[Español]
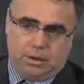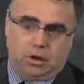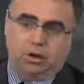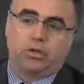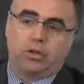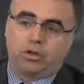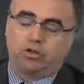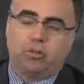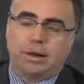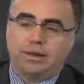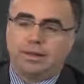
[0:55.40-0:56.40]

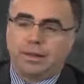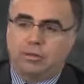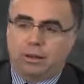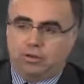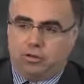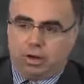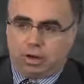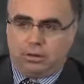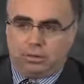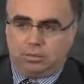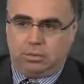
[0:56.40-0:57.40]
reconocerlos como una entidad
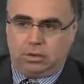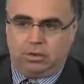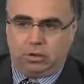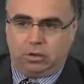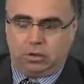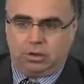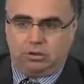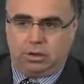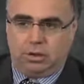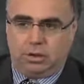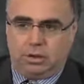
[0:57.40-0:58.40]
dimensional. Y esto yo creo que
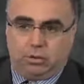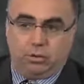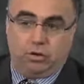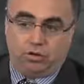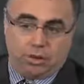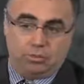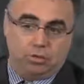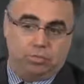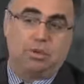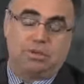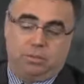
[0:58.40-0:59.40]
es uno de los
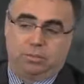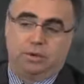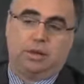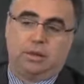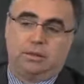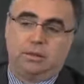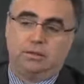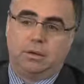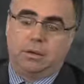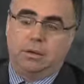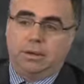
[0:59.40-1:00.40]
cambios más
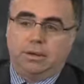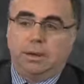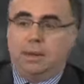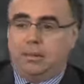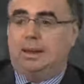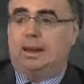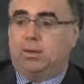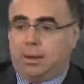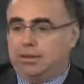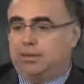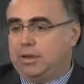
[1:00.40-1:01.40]
importantes que va a haber en la
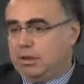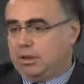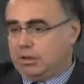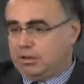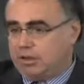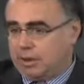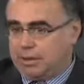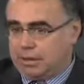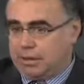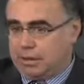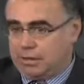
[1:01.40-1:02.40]
nueva clasificación en
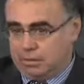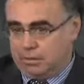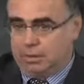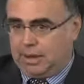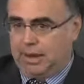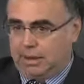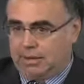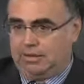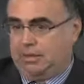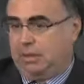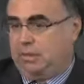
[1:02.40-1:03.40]
psiquiatría, la
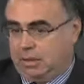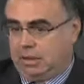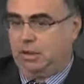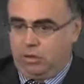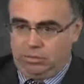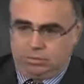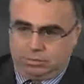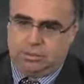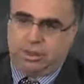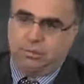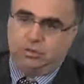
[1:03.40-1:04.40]
DSM5,
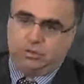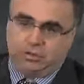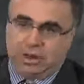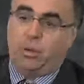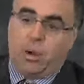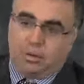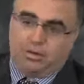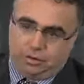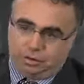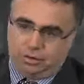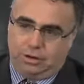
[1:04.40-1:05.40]
digamos, que es la nueva
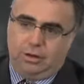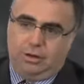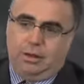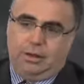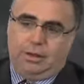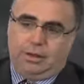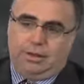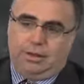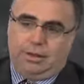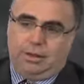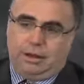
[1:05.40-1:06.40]
versión
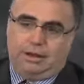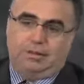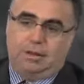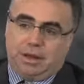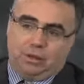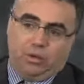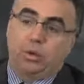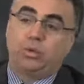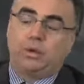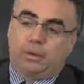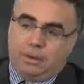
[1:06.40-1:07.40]
de la clasificación
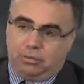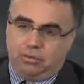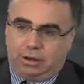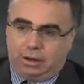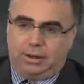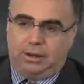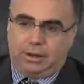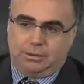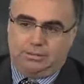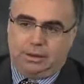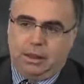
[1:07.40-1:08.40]
que utilizamos en
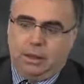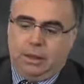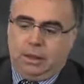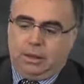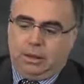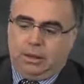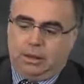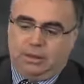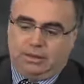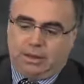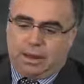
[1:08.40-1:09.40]
clínica.
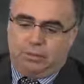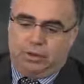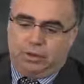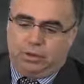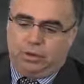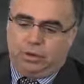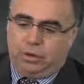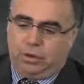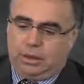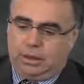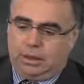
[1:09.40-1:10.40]
Y este cambio yo
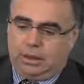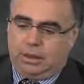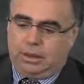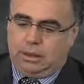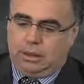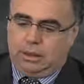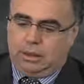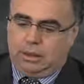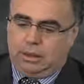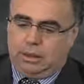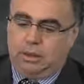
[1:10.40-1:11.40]
creo que
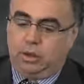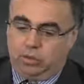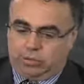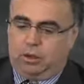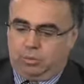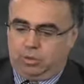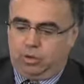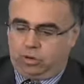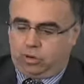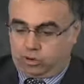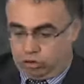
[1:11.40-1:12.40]
eh, ilustra un
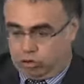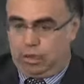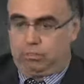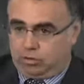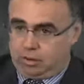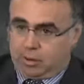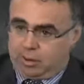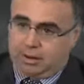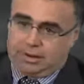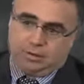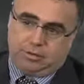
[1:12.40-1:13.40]
poco otros cambios que va a
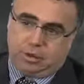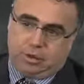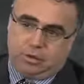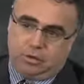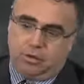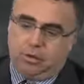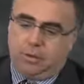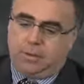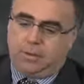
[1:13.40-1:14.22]
haber en la clasificación